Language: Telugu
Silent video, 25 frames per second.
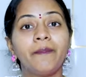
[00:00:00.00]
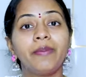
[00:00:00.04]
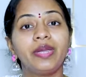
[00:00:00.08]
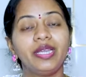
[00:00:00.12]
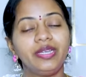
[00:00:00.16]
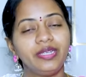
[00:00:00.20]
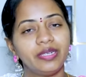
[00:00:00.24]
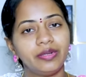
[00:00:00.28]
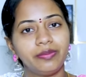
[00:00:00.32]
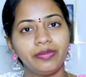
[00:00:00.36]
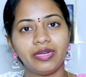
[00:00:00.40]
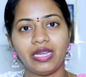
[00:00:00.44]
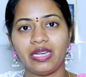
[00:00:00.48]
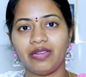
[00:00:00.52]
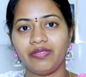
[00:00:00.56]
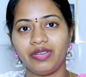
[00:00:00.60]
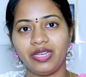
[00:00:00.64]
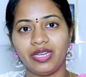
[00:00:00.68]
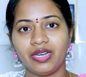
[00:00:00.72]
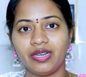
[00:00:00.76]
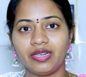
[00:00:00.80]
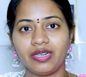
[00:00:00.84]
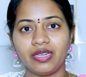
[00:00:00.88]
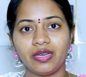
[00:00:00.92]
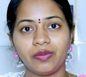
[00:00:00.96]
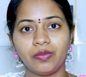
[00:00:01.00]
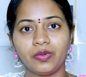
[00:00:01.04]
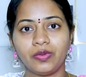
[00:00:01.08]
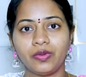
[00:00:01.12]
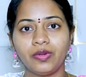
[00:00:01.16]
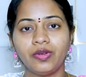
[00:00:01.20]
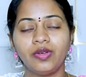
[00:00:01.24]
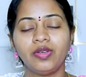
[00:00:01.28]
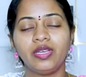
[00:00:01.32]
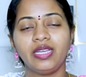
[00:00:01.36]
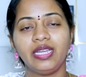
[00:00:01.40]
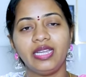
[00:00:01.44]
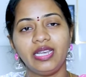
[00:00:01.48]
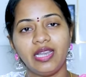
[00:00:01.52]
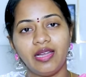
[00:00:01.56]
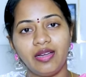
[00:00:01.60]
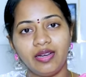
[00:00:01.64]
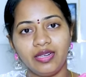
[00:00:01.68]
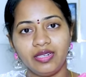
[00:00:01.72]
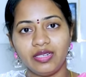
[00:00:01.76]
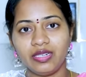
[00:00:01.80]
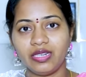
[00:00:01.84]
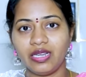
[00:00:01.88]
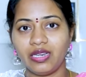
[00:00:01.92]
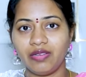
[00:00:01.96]
ప్రీటర్మ్ డెలివరీ అంటాము
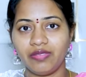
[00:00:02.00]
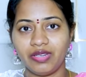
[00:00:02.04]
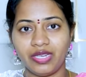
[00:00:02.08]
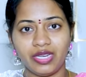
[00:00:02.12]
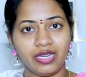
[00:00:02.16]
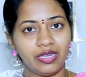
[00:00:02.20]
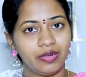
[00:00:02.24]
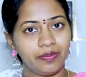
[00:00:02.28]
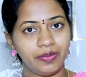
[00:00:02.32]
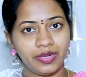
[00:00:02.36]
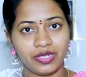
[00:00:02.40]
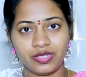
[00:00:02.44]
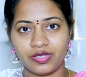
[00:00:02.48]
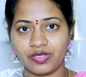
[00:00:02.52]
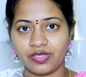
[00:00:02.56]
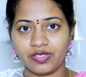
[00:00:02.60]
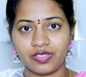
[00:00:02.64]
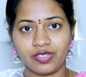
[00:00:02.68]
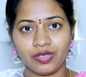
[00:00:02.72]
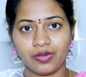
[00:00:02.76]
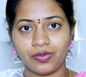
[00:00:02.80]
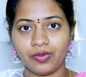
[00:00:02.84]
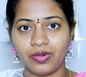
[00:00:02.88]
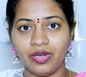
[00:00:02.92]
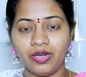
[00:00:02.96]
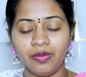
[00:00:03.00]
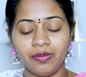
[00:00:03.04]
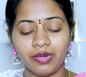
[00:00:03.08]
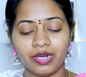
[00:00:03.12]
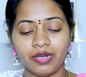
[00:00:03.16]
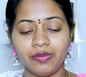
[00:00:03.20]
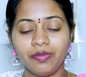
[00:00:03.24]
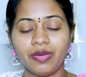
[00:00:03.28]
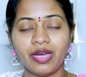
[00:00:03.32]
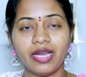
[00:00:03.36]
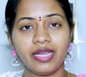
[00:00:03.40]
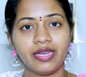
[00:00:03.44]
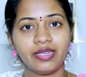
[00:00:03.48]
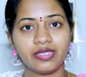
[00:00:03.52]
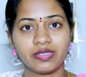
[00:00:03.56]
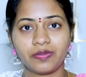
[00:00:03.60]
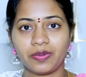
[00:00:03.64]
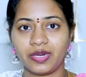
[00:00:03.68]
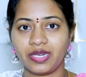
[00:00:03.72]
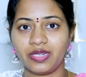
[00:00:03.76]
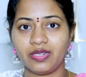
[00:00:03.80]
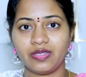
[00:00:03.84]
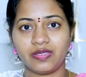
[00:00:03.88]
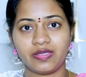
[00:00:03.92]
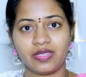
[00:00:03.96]
ఇలాంటి డెలివరీ అయిన పేషెంట్స్ని కూడా మనం హై రిస్క్
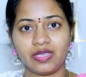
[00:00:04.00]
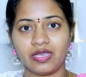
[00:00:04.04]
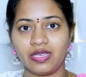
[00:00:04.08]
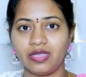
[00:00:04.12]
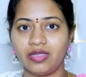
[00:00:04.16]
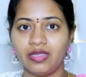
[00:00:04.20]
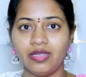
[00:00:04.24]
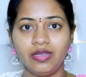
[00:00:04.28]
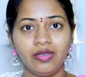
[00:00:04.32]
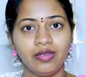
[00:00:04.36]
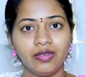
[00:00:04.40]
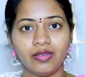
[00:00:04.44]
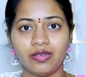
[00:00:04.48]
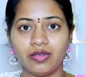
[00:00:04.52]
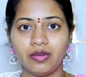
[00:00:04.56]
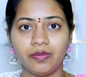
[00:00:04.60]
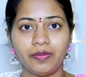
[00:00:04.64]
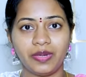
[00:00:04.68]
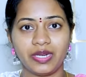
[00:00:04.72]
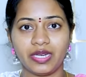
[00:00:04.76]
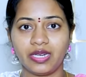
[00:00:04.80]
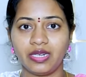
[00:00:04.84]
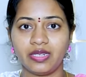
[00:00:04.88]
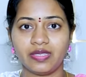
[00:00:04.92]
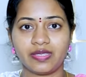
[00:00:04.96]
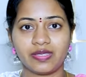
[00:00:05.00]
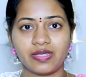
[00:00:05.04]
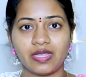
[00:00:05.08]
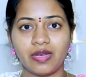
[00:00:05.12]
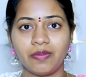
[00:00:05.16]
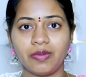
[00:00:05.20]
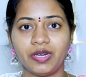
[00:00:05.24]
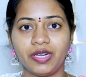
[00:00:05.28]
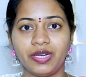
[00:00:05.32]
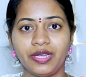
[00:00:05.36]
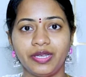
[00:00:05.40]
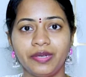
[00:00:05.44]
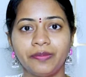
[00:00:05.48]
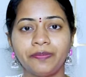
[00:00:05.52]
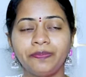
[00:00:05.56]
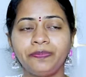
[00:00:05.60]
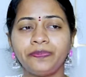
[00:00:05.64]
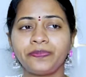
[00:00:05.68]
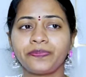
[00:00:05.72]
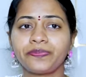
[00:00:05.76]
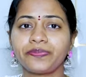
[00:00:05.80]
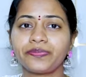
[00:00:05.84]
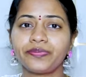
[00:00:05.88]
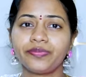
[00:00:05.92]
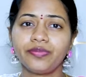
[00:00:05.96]
ప్రెగ్నెన్సీ కింద పరిగణిస్తామండి
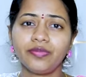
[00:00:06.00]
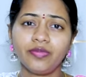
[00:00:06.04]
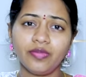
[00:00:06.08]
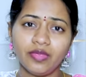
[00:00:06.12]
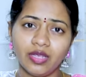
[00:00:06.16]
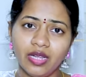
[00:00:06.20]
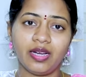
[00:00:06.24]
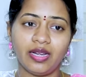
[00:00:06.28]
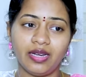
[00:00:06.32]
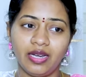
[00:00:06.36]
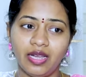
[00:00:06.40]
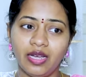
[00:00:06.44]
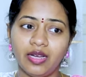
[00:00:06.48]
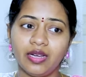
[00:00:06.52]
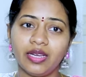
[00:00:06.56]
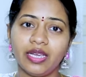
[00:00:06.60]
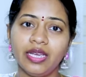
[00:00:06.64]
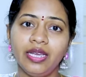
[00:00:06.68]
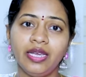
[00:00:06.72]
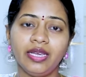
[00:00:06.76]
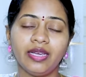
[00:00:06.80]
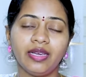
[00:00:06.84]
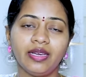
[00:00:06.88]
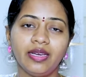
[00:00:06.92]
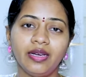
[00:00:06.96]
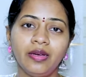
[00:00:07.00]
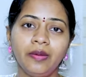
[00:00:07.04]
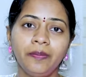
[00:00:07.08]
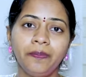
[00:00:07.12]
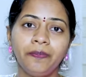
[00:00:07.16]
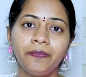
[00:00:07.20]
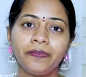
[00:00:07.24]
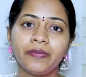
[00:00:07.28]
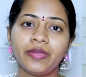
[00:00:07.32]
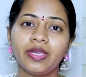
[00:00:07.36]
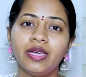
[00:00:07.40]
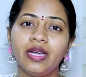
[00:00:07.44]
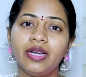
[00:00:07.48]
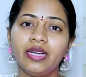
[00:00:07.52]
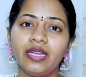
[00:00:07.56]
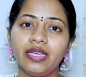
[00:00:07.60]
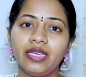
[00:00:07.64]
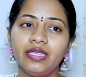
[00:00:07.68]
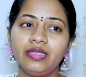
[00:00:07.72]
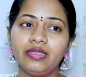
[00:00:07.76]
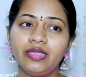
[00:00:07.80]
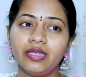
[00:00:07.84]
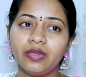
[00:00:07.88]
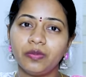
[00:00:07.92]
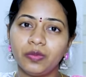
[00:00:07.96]
అలాగే ఇంకా అంటే
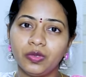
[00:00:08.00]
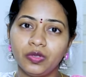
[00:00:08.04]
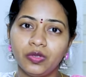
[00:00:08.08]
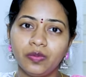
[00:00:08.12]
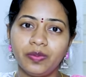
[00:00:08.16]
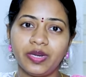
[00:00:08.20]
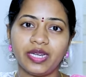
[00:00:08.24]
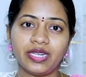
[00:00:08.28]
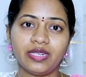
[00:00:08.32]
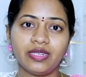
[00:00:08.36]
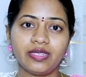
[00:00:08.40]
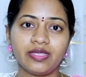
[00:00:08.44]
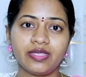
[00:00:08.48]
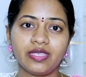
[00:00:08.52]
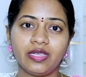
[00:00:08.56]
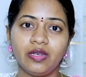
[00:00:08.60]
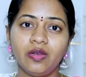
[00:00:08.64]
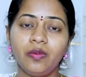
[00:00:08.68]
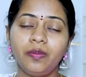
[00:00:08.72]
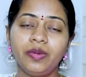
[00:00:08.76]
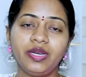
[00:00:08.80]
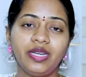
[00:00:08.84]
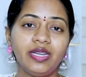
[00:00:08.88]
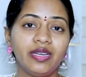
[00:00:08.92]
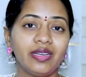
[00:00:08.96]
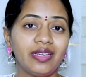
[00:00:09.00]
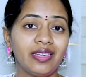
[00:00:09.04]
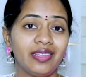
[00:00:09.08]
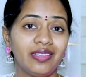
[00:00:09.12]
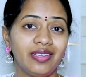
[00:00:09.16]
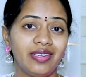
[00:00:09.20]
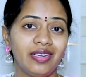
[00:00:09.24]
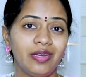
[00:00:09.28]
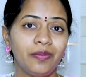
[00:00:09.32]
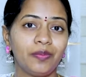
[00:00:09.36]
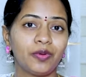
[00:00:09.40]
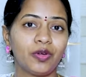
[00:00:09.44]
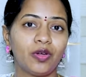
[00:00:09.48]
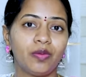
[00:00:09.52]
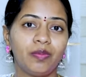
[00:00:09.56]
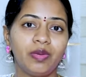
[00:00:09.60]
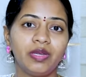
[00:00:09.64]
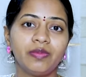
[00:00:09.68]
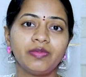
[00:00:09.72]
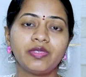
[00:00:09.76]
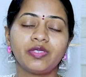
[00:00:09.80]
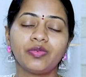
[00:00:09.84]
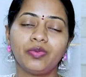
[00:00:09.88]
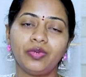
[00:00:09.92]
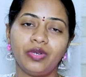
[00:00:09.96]
ఇంతకుముందు ప్రెగ్నెన్సీలో బిడ్డకు ఏదైనా
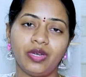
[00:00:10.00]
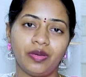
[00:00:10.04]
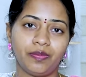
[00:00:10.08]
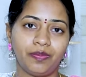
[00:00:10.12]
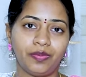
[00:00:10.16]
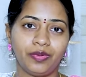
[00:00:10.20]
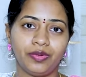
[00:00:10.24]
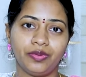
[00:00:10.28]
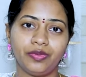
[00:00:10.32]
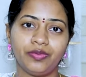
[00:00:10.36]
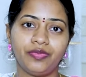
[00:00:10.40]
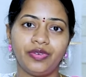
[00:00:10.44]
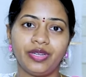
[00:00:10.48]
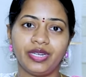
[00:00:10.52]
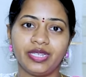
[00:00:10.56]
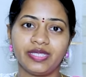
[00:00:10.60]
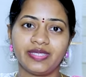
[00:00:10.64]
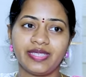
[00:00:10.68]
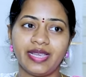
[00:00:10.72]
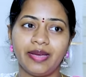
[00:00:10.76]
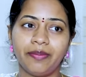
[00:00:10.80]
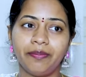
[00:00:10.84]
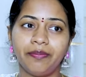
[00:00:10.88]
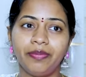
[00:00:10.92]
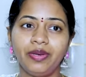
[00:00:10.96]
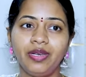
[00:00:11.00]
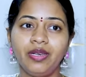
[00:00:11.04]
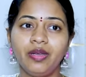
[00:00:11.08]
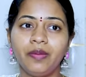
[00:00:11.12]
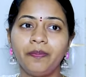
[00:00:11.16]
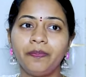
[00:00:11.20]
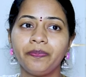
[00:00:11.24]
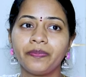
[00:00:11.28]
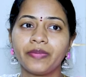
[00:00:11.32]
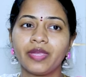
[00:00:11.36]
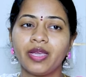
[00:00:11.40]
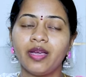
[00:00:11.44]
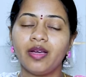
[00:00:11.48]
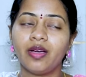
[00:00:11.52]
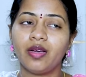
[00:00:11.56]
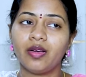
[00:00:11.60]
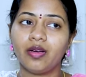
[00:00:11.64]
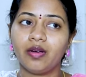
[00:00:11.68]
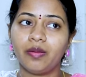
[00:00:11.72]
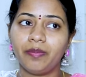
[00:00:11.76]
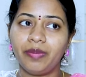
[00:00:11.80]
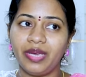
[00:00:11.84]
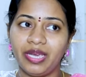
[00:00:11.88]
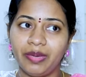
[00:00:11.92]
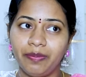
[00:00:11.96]
ప్రాబ్లమ్స్ ఉన్నప్పుడు ఫర్ ఎగ్జాంపుల్
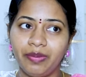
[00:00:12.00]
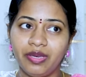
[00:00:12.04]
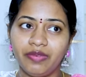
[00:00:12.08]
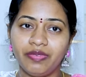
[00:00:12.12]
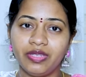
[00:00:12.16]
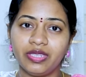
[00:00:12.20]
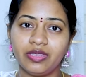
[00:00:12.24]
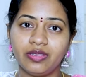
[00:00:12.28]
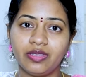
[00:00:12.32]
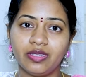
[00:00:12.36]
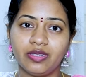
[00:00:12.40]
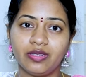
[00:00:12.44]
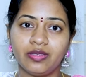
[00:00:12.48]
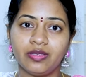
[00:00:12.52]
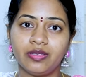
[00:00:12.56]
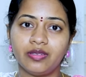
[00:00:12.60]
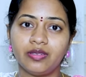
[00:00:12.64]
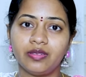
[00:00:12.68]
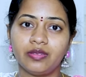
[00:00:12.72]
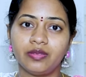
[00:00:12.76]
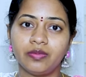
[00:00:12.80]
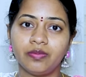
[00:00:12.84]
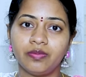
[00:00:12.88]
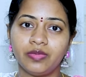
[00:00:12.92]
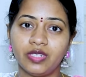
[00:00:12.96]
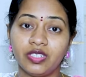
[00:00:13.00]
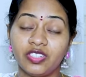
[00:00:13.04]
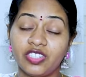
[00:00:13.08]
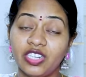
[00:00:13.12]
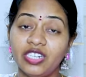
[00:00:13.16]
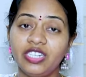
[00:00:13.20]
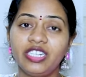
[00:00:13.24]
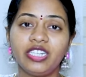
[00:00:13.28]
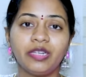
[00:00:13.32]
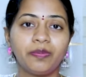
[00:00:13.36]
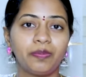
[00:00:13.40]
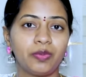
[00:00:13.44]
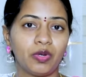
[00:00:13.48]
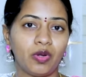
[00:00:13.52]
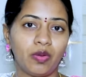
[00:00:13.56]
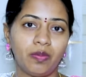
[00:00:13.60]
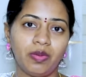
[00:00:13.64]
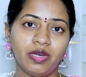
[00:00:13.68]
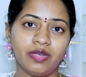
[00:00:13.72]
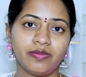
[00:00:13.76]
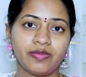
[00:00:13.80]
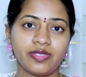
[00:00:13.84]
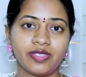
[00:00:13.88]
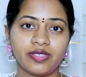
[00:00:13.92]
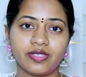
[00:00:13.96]
బేబీ విత్ జెనటిక్
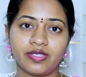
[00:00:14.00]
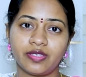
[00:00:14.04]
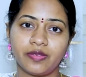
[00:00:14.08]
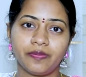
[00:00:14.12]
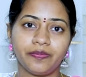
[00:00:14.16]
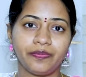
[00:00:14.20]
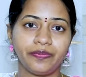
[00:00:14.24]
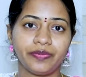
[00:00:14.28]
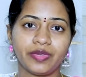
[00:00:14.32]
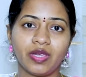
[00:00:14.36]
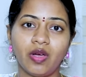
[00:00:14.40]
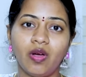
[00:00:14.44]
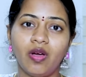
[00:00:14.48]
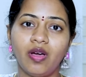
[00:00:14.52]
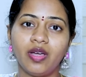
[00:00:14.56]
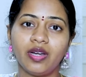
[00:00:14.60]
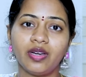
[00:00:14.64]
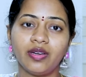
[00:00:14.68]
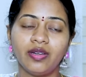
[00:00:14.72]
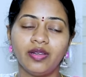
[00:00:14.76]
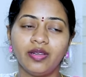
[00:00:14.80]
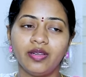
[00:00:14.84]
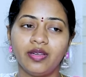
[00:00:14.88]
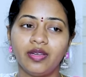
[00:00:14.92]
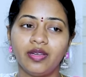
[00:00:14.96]
ప్రాబ్లమ్స్ ఆర్